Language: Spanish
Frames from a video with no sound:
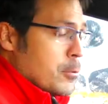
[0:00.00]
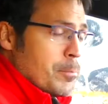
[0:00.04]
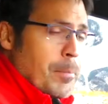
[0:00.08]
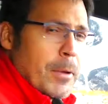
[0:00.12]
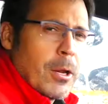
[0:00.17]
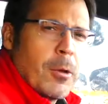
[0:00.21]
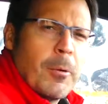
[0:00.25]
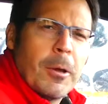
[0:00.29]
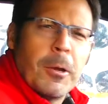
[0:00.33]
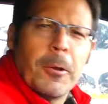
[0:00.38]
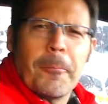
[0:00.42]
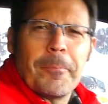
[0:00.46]

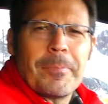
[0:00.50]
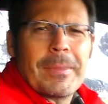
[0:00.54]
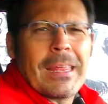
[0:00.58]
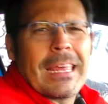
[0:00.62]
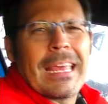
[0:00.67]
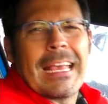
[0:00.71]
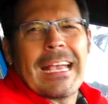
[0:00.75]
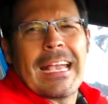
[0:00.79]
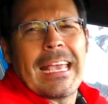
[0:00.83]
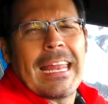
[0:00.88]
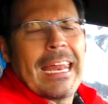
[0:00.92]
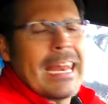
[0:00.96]
Pero bueno,
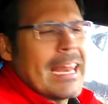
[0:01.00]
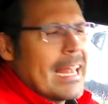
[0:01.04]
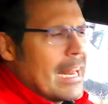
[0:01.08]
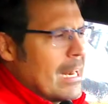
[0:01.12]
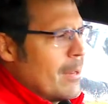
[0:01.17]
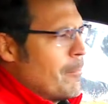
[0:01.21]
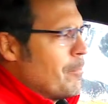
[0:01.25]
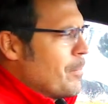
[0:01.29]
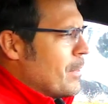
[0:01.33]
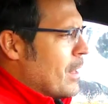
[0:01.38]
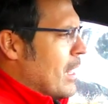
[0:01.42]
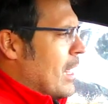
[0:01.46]
en
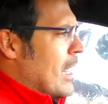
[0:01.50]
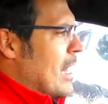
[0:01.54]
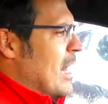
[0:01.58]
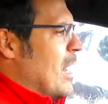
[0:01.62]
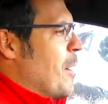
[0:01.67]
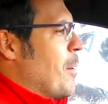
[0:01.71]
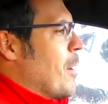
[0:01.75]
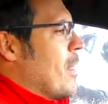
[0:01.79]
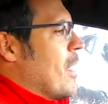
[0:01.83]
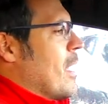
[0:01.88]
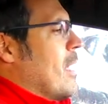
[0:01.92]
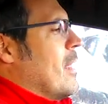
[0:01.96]
general, la
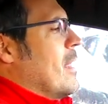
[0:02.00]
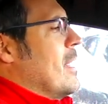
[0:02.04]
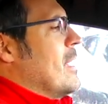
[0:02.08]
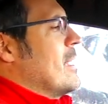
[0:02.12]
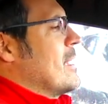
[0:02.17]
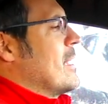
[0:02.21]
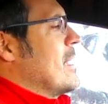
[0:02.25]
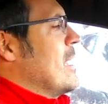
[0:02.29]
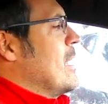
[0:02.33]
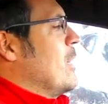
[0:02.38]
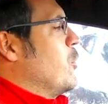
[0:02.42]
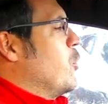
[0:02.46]
verdad es
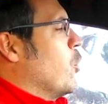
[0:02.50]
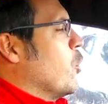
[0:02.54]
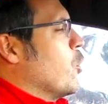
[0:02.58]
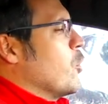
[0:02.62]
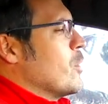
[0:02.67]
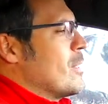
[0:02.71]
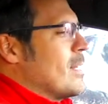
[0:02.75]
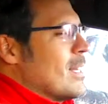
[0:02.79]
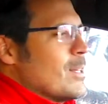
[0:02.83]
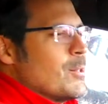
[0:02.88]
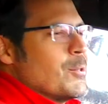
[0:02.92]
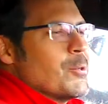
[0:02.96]
que todo
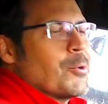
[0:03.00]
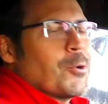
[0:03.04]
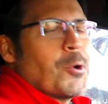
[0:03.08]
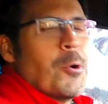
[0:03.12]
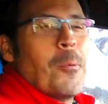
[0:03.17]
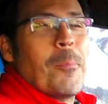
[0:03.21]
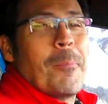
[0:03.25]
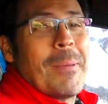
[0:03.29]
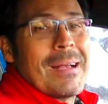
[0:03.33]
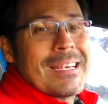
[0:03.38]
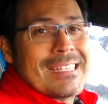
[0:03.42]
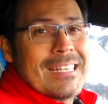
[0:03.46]
está hecho
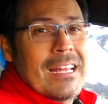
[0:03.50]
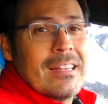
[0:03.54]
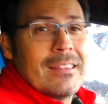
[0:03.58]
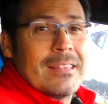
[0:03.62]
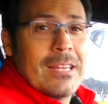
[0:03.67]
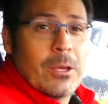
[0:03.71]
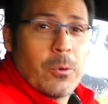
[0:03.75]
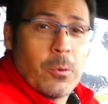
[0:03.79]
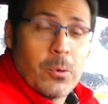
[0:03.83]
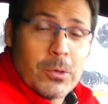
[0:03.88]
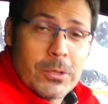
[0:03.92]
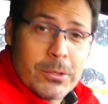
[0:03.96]
con
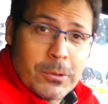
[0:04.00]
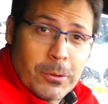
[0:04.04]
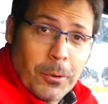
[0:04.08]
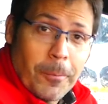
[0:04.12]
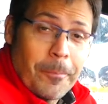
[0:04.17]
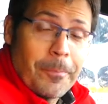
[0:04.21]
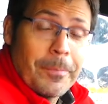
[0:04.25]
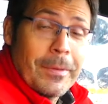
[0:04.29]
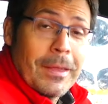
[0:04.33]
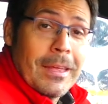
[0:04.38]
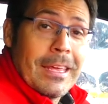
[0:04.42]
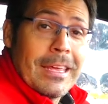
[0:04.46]
bastante gusto.
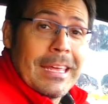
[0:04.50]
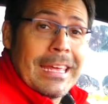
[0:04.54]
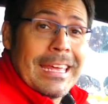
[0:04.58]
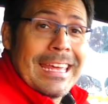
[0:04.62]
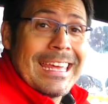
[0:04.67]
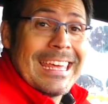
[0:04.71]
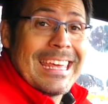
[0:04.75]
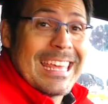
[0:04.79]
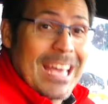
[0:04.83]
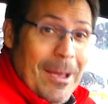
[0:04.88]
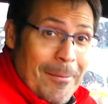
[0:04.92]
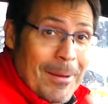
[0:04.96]

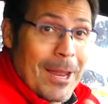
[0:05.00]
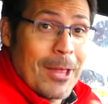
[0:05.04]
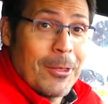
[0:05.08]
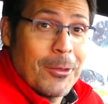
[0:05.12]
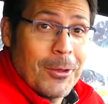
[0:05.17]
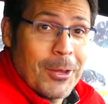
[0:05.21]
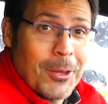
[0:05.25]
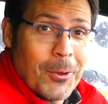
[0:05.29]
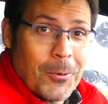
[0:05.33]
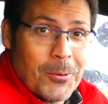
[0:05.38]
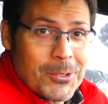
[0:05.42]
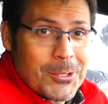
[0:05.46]
Y hablando
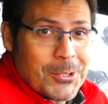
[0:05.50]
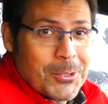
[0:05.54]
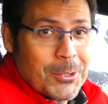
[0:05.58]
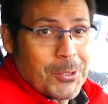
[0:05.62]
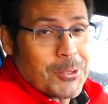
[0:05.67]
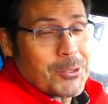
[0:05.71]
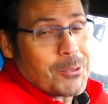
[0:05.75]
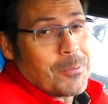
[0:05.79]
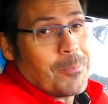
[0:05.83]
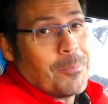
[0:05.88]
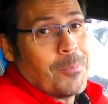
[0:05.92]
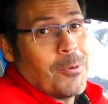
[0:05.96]
de
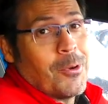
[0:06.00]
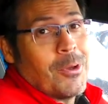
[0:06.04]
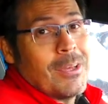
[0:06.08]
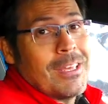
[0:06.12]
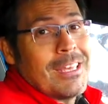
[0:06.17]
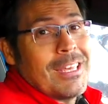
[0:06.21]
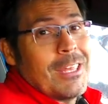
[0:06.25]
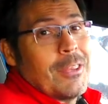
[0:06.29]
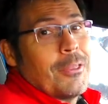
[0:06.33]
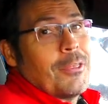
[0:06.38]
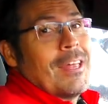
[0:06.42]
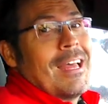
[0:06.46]
gustos, voy
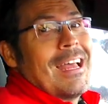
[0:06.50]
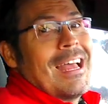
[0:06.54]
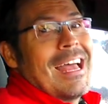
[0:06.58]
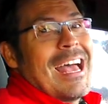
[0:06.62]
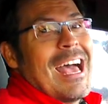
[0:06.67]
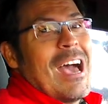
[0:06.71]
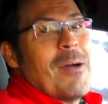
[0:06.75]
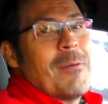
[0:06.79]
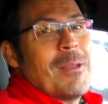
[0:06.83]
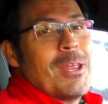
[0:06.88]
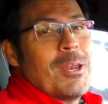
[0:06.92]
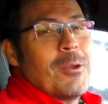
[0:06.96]
quizá
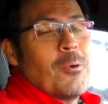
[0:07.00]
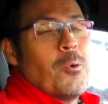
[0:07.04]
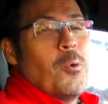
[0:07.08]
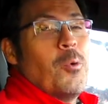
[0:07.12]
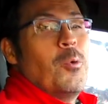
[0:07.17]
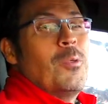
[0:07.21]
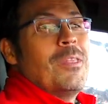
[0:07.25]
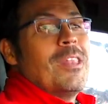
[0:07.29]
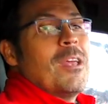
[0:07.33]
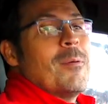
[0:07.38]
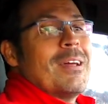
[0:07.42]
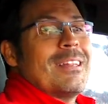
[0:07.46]
a abrir
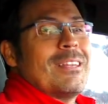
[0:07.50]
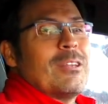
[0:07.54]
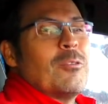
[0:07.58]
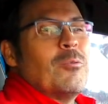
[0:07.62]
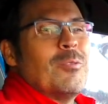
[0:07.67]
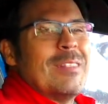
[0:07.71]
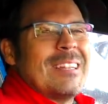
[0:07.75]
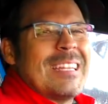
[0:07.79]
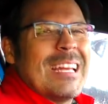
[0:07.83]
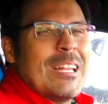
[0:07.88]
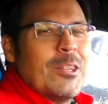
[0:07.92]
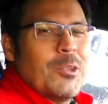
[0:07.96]
un debate
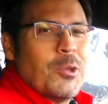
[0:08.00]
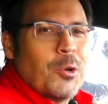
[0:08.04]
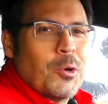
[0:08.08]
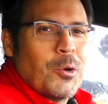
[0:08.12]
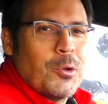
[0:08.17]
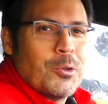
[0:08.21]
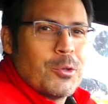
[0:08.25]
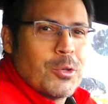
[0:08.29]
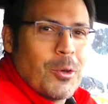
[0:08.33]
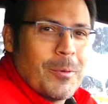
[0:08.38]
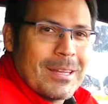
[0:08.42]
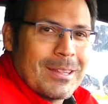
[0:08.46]
un tanto
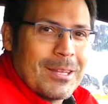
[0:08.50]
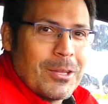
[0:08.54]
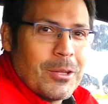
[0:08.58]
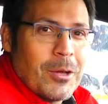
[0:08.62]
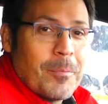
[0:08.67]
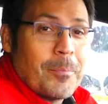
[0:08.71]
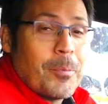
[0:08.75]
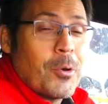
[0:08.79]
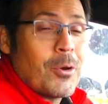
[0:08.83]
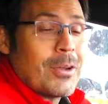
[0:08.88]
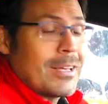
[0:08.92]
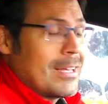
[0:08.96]

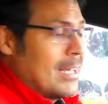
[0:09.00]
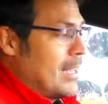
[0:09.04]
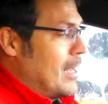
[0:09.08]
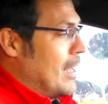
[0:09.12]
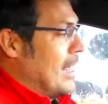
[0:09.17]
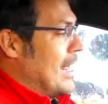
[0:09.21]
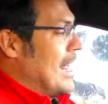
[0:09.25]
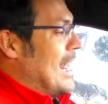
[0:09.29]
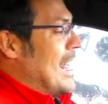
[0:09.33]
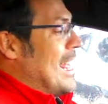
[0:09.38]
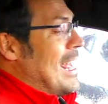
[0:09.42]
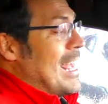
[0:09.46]
controvertido porque
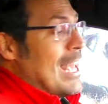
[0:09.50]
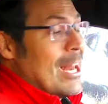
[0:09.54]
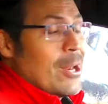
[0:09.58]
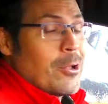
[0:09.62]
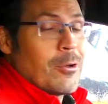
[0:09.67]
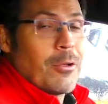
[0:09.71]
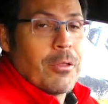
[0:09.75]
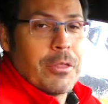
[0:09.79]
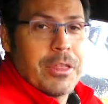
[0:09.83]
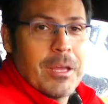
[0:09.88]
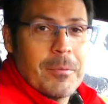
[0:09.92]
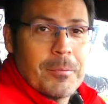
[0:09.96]
el
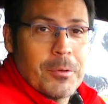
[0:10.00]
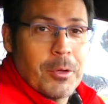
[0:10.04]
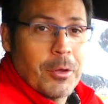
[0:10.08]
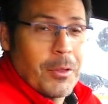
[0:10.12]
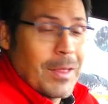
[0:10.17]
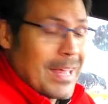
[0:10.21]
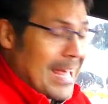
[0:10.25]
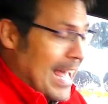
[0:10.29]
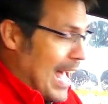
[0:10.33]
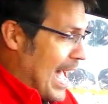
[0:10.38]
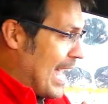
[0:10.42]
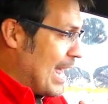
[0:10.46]
concepto
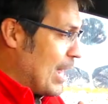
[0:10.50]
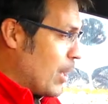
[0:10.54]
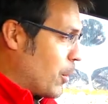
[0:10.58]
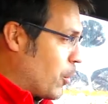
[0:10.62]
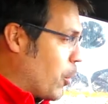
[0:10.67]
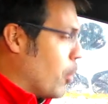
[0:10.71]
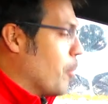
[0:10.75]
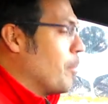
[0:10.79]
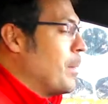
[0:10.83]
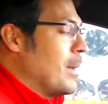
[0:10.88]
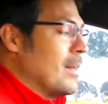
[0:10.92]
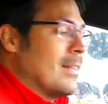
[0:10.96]
de
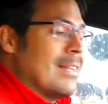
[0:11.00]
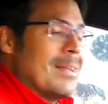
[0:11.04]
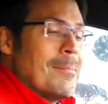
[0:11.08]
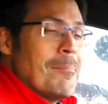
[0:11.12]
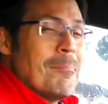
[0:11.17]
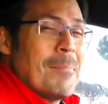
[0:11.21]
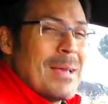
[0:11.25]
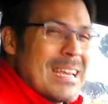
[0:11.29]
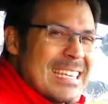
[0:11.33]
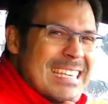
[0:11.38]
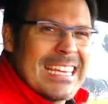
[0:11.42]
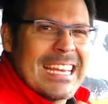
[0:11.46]
iCopit
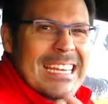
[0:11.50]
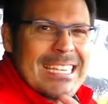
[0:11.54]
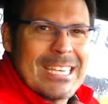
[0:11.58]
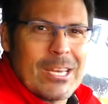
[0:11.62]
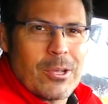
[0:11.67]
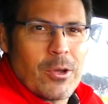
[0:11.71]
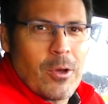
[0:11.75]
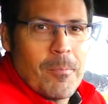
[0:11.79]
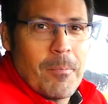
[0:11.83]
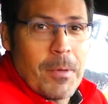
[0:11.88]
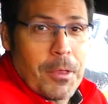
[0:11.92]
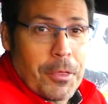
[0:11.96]
me sigue
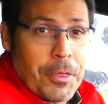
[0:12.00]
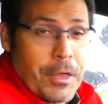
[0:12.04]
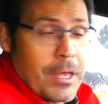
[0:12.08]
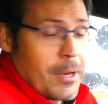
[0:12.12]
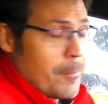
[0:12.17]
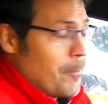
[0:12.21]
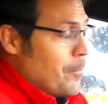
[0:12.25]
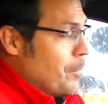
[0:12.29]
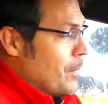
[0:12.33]
sin convencer.